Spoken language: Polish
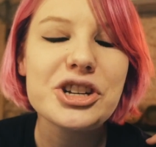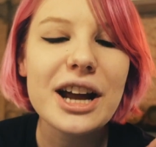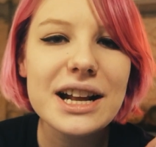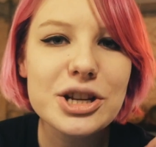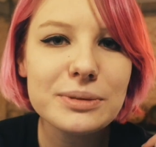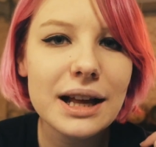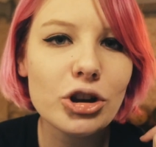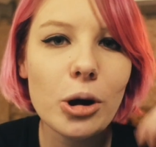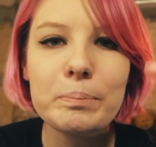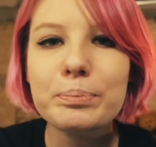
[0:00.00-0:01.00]
Czekaliśmy na
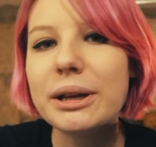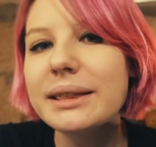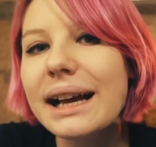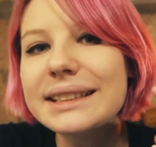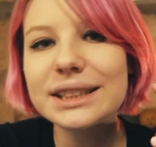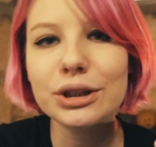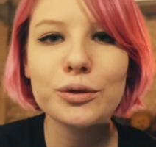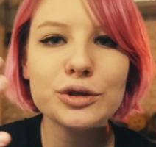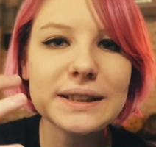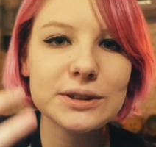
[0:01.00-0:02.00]
to 15 do
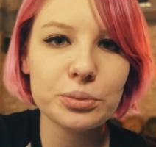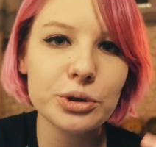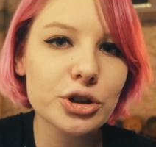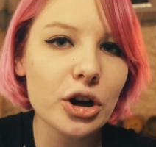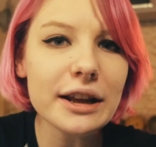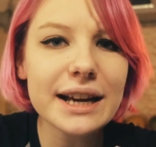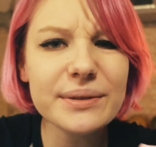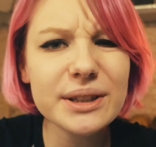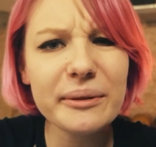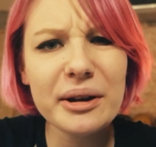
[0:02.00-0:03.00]
20 minut,
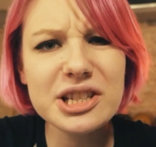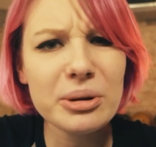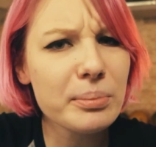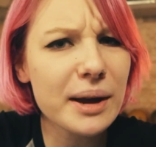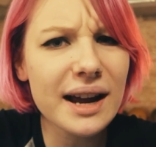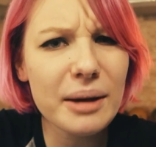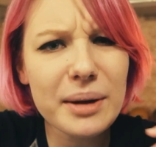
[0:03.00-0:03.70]
kolejka wydawała się mega,